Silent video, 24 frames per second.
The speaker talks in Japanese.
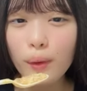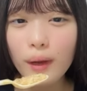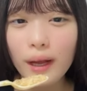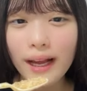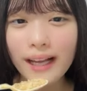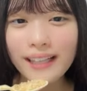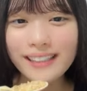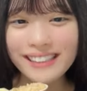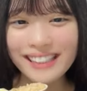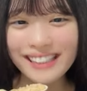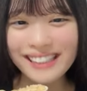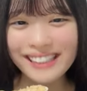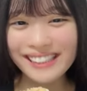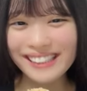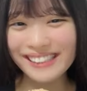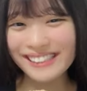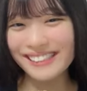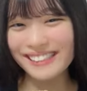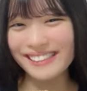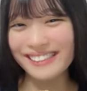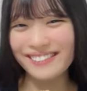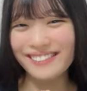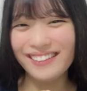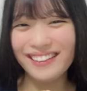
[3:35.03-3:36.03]
配信ありが
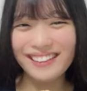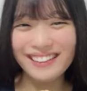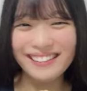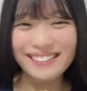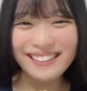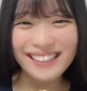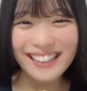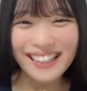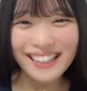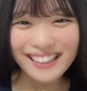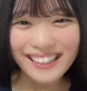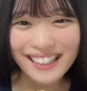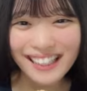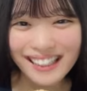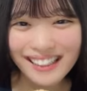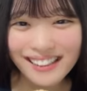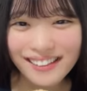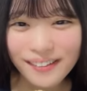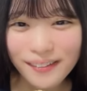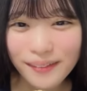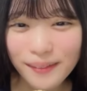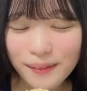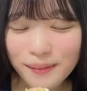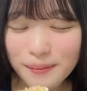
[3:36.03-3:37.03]
とうってまだ終わらない
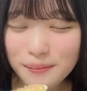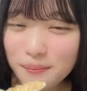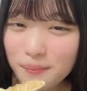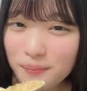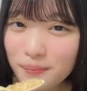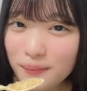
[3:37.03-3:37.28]
よ